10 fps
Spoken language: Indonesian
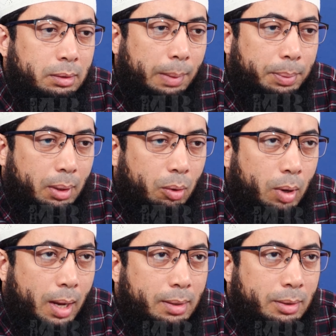Tapi
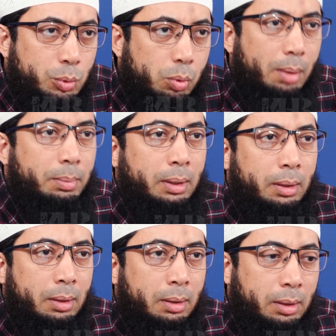kalau ada suami
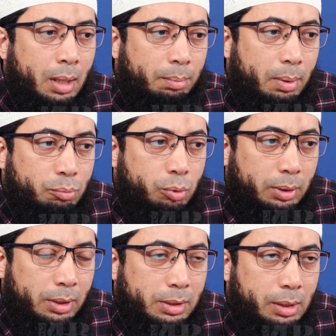yang
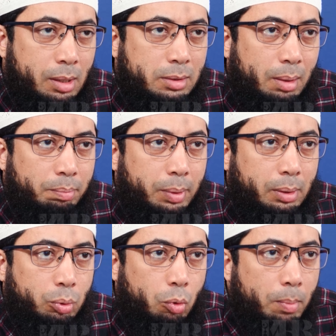membuat istrinya
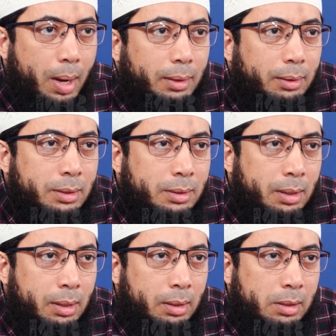sampai traumatis,
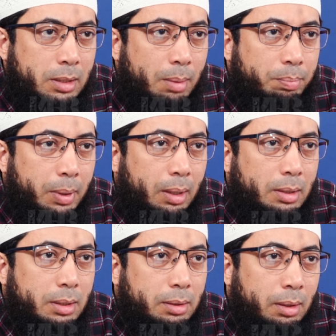sampai
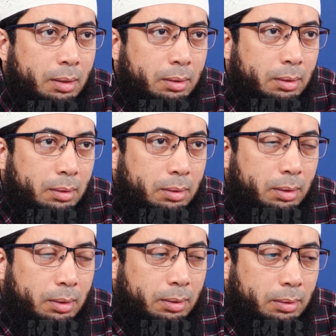rasanya
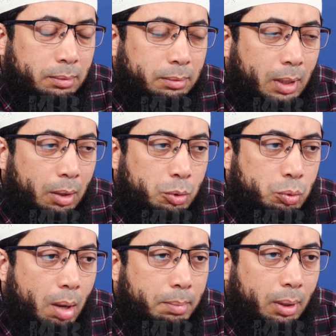e, kalau
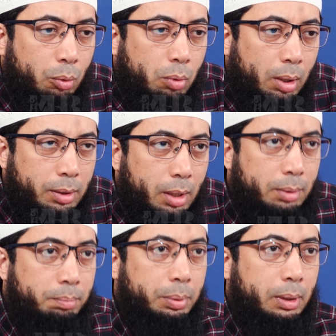suami keluar dia
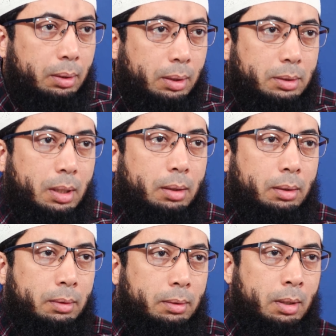gembira
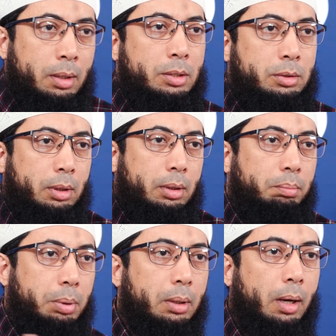sekali, ya istri
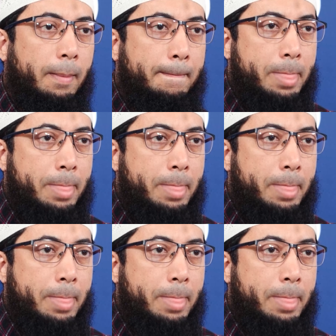gembira